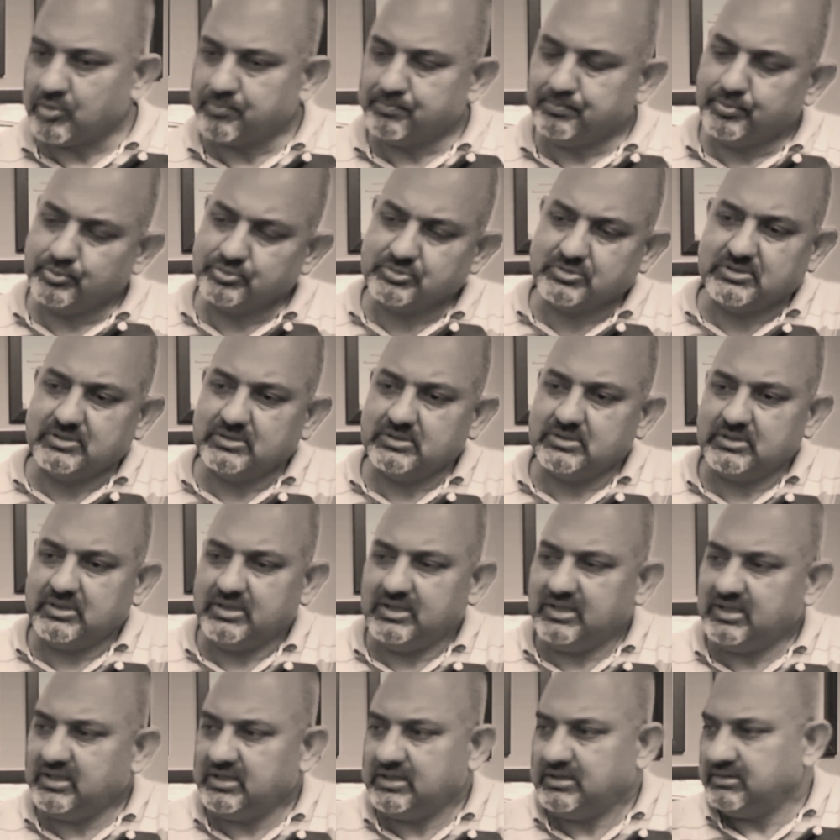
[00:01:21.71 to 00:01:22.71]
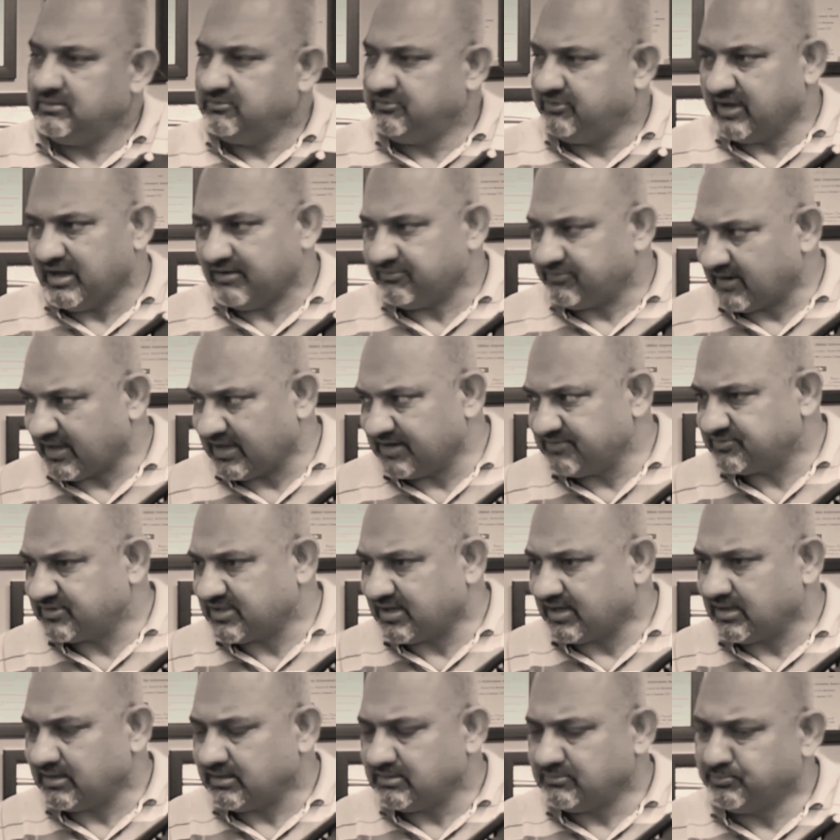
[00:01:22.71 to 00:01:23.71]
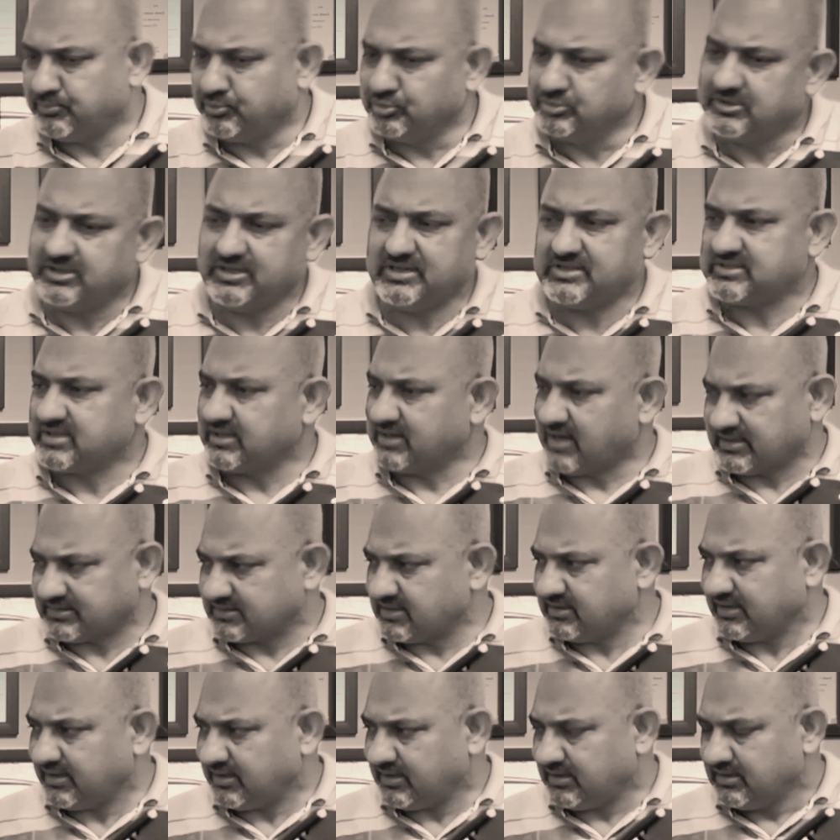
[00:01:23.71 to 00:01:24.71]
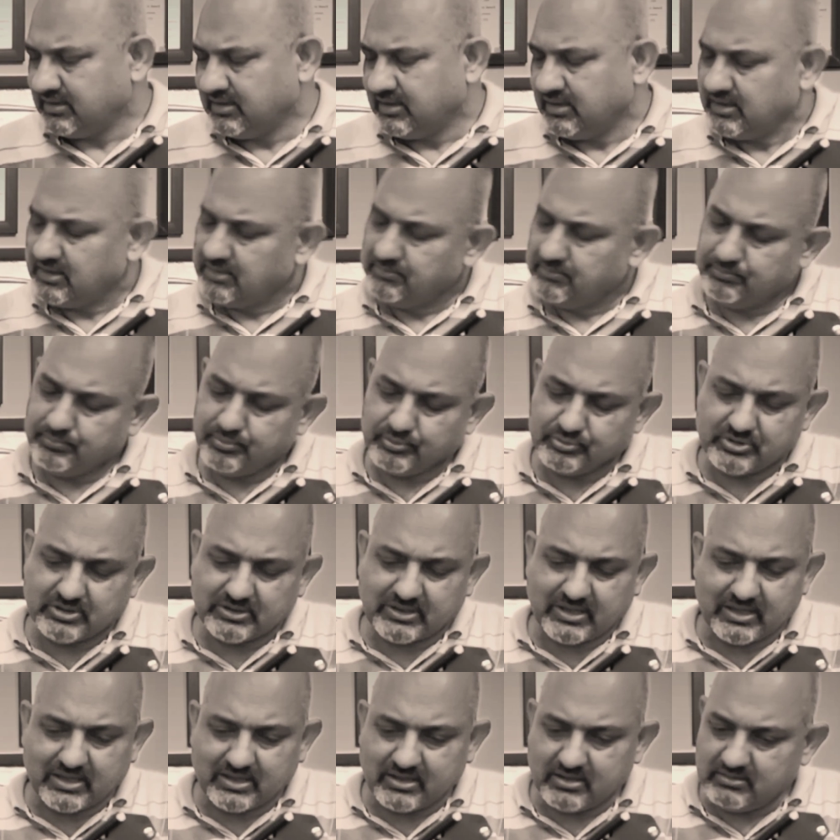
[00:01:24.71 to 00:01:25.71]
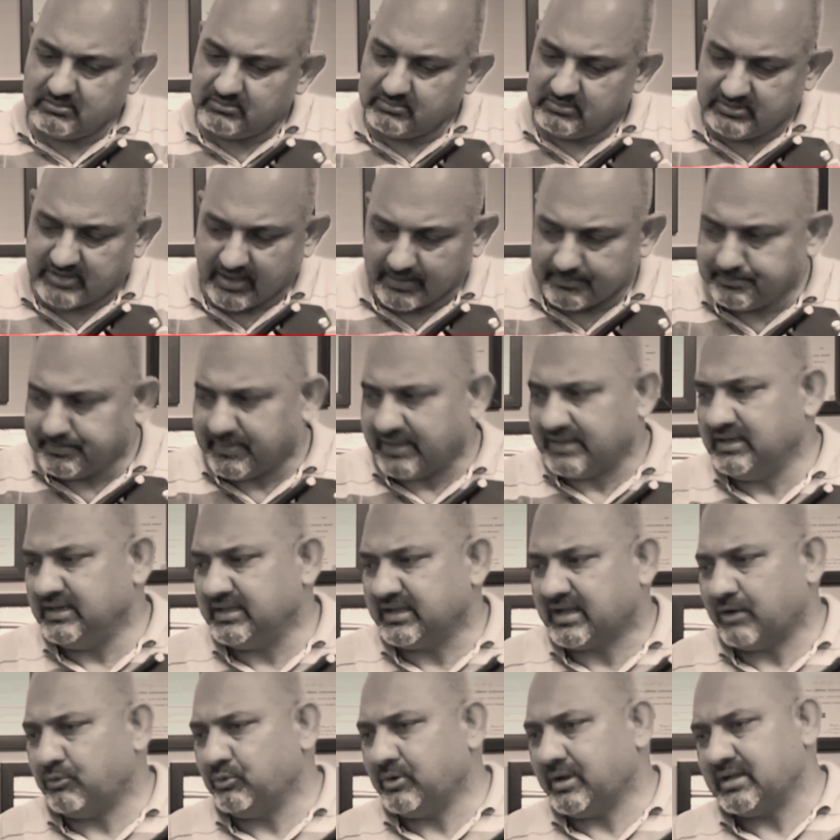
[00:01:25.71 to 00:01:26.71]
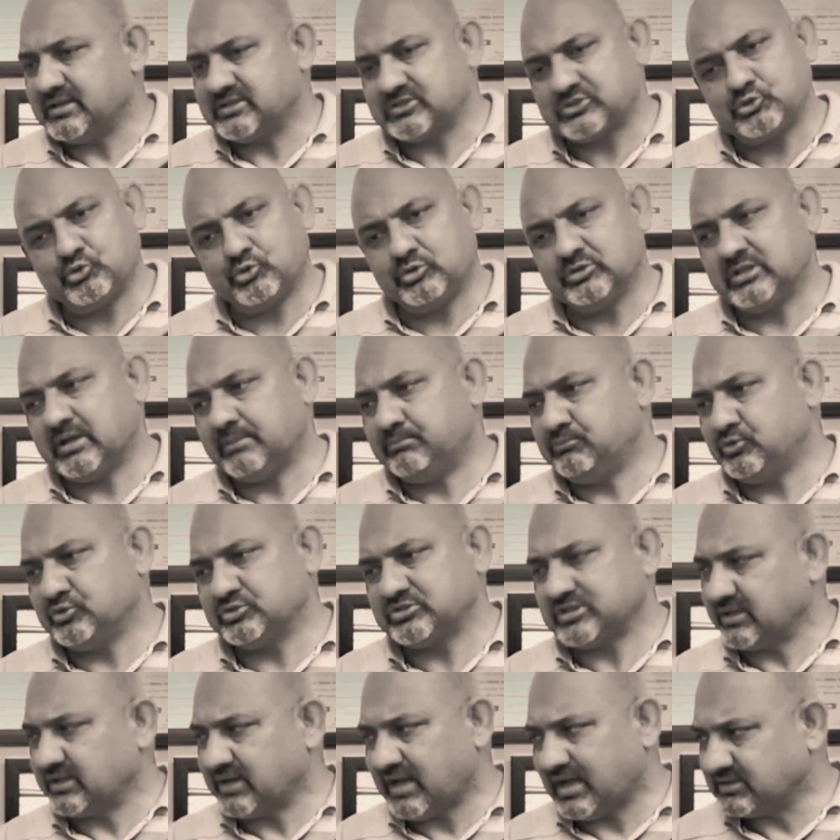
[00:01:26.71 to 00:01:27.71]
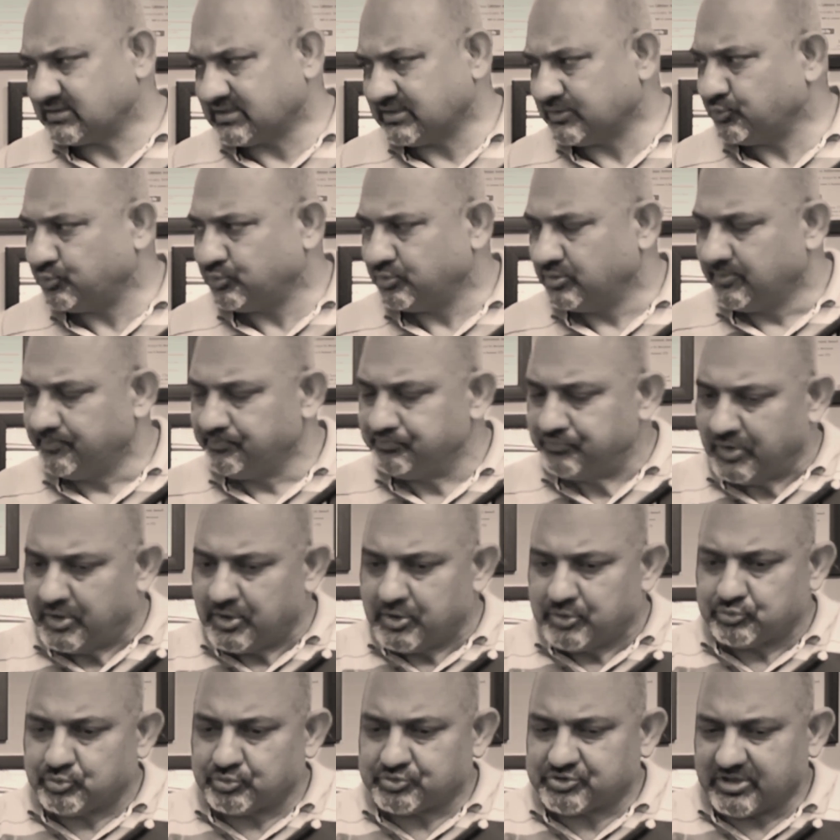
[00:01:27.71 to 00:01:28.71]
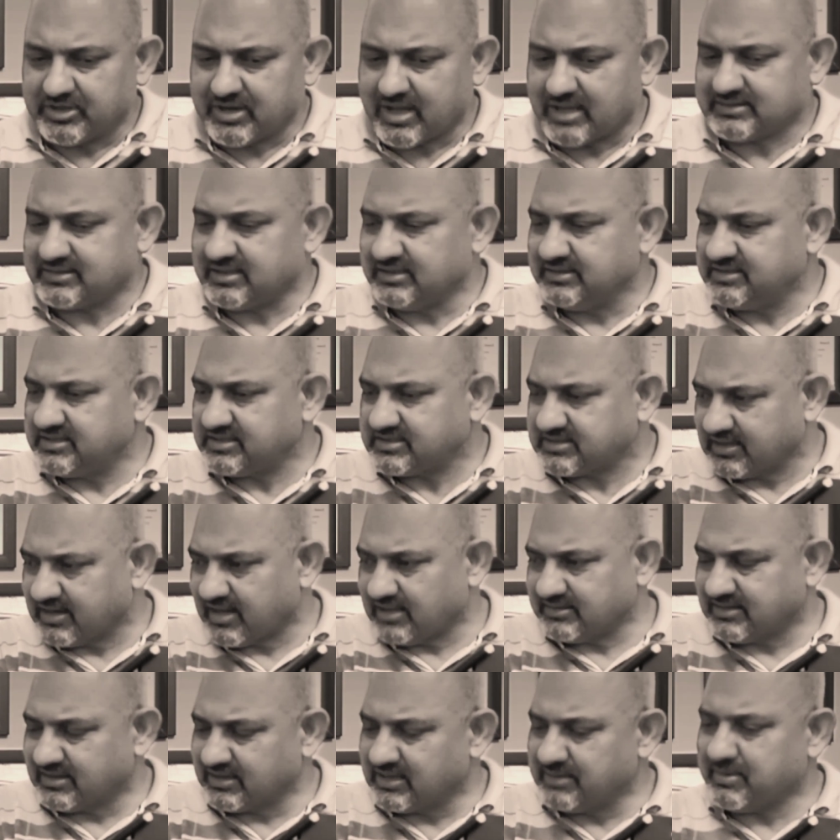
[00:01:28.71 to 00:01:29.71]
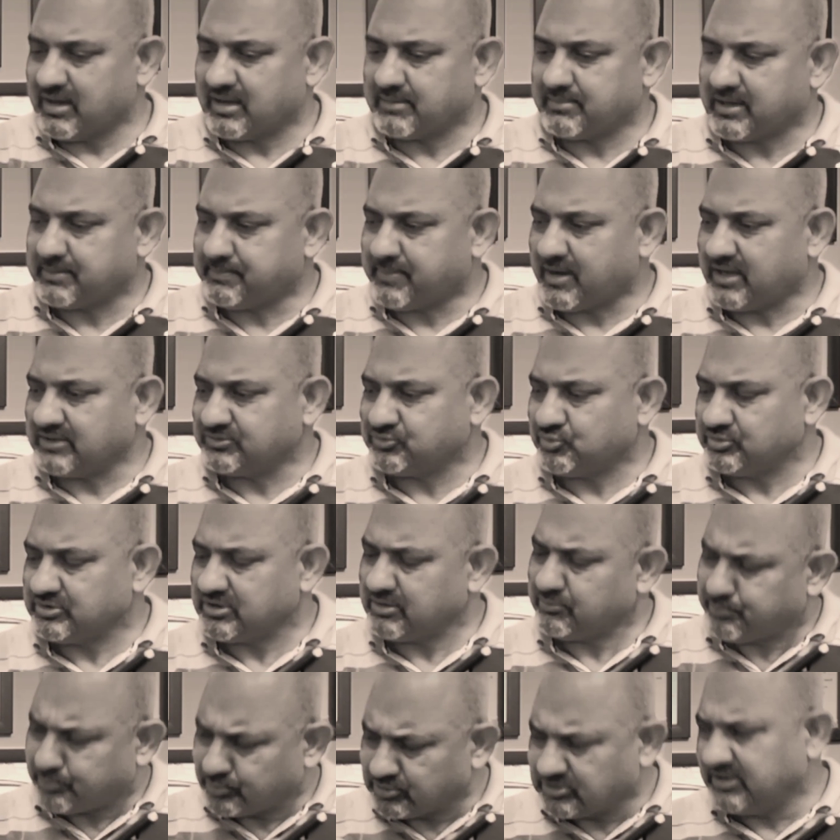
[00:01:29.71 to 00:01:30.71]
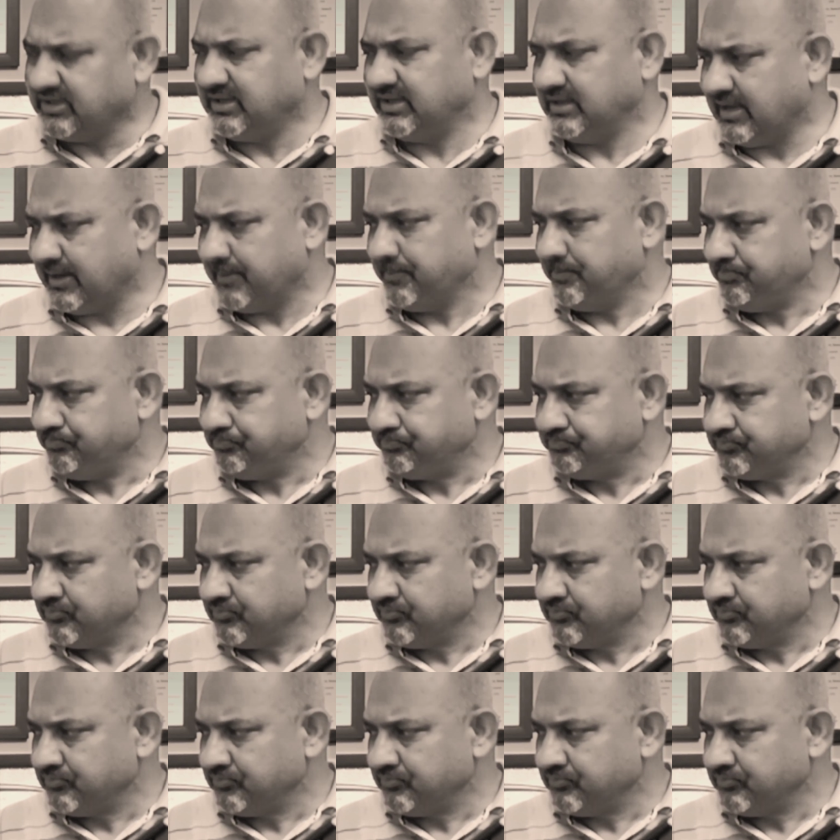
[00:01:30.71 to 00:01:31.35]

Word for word: और बुद्ध ही वे ऑफ लाइफ था बुद्ध ही सनातन है हम्म। बुद्ध के धम में ही लिखा हुआ है सो धम्मो सनातनो तो सनातन जिस सनातन की बार बार बात होती है वो बुद्ध ही है